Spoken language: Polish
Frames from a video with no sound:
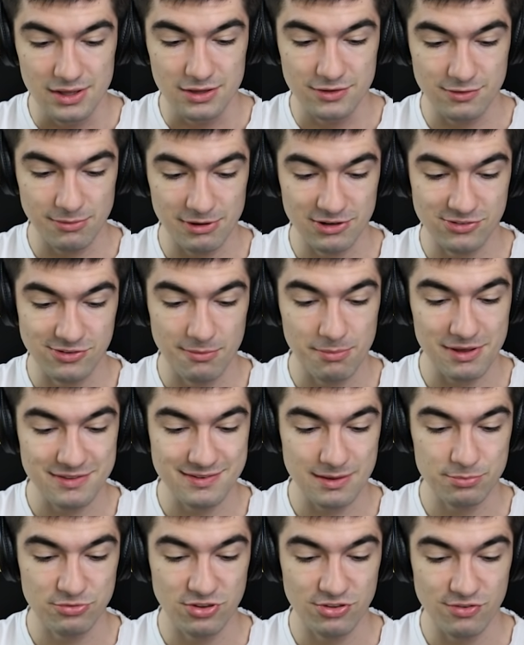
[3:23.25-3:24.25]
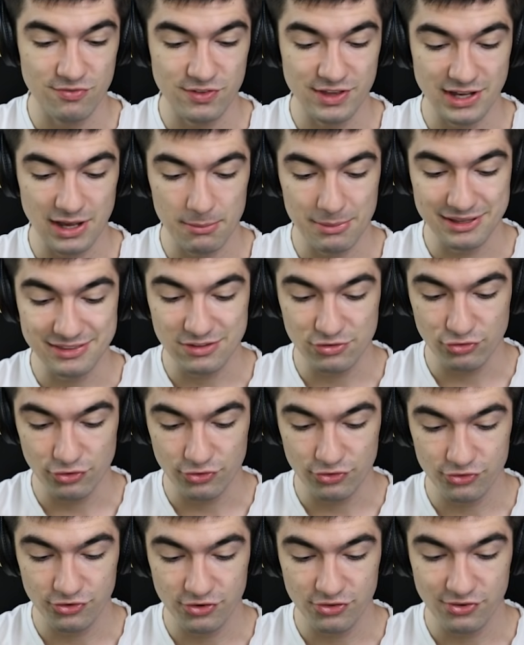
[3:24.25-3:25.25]
Zobaczcie, baza przeciwnika ma
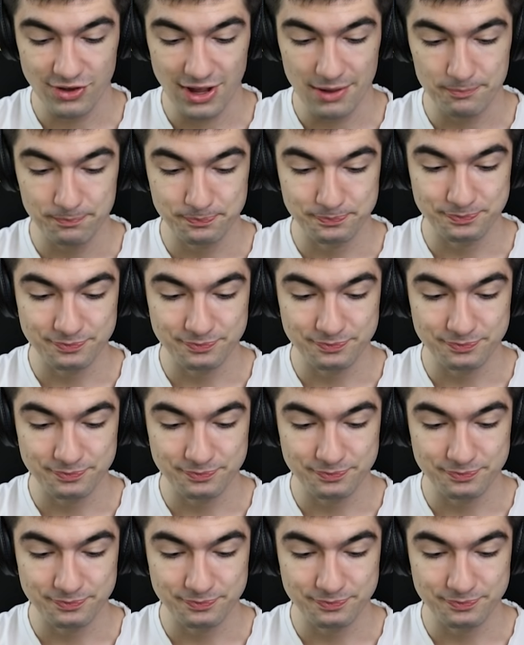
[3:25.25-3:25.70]
1000 życia,